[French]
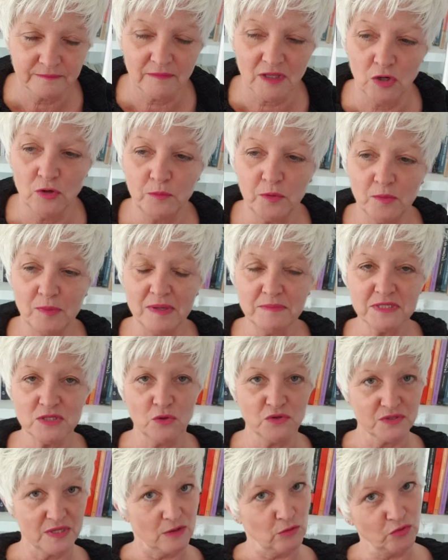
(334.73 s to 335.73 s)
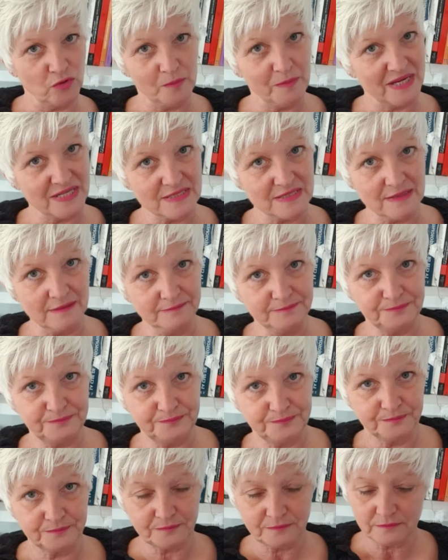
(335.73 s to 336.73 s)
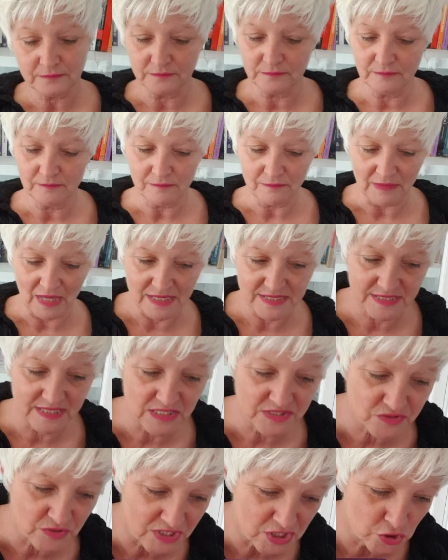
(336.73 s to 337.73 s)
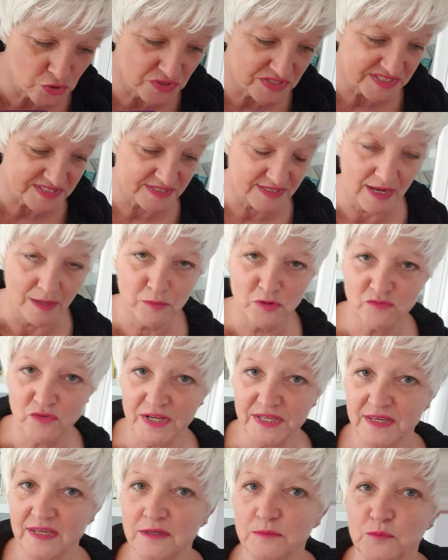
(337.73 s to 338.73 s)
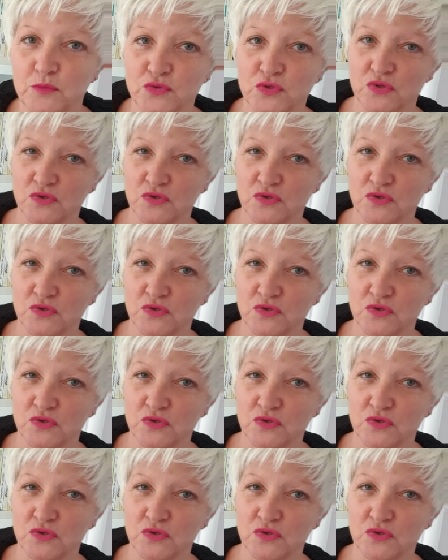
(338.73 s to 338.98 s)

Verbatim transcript: Le problème, c'est qu'on ne s'écoute pas assez. Ce qui serait judiciable, vous voyez,